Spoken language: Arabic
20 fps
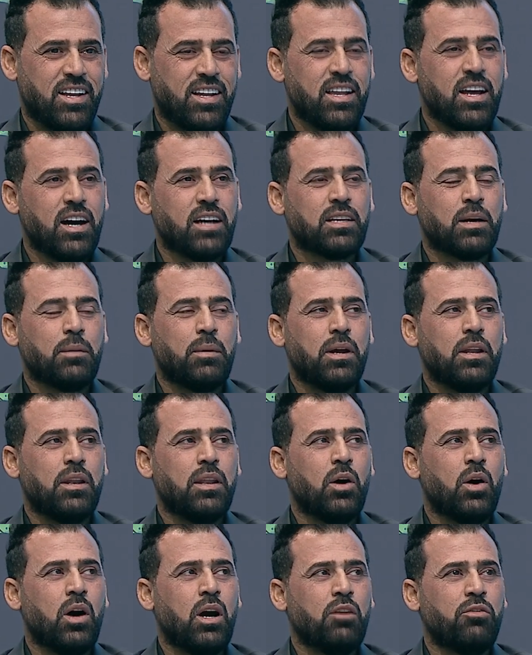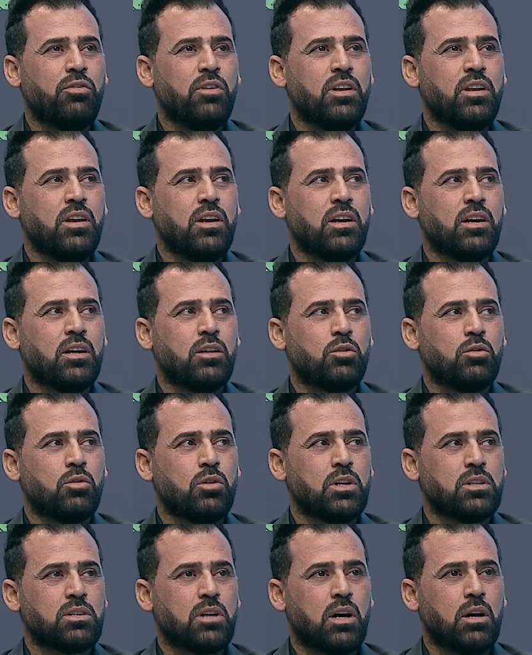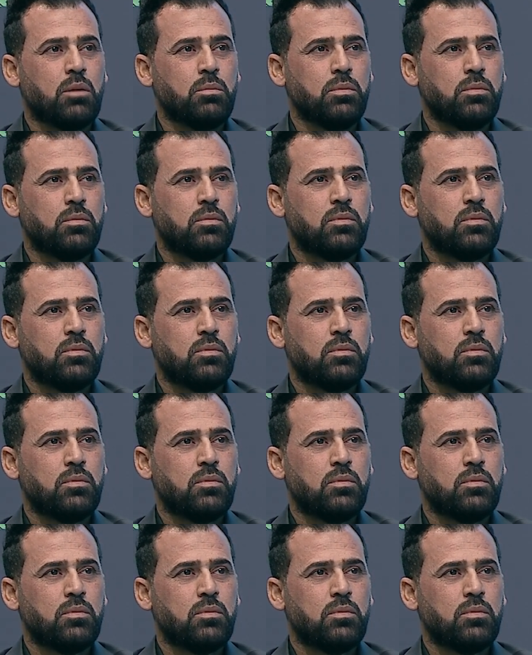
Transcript: لا طبعا النواحي الفنيه تكون اصعب